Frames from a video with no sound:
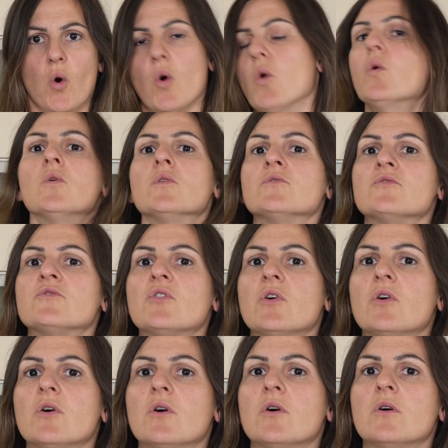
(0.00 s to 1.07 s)
und
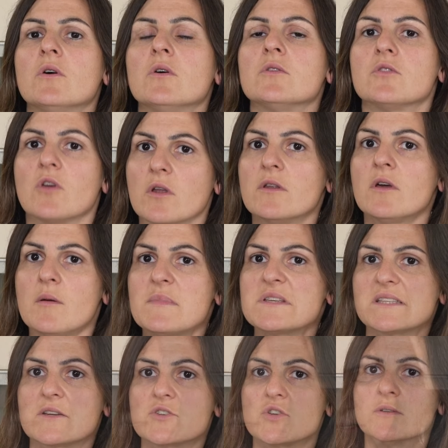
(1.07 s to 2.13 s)
dann haben wir
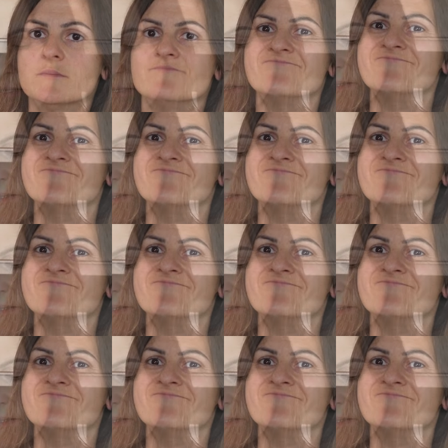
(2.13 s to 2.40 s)
es auch schon.